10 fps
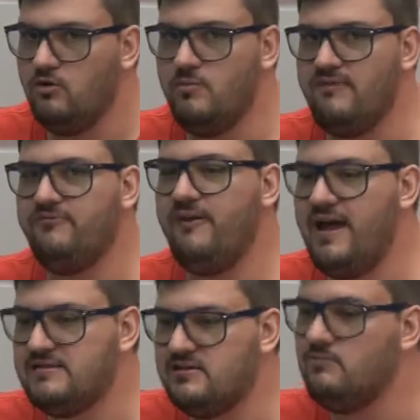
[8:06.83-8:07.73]
uma
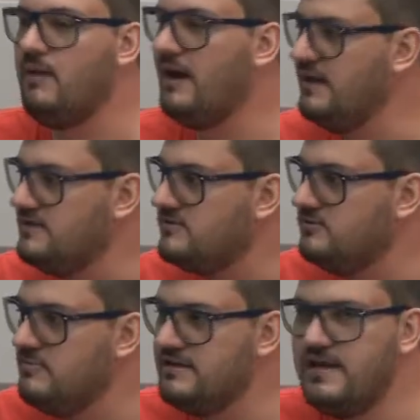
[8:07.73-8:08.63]
festa, um balanço
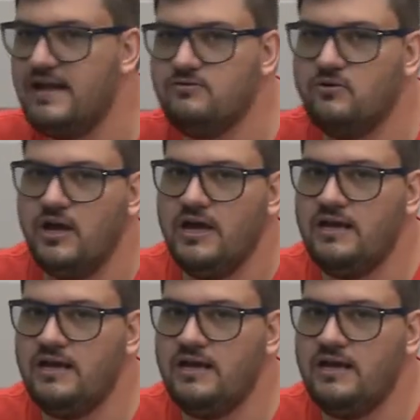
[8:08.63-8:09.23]
do mandato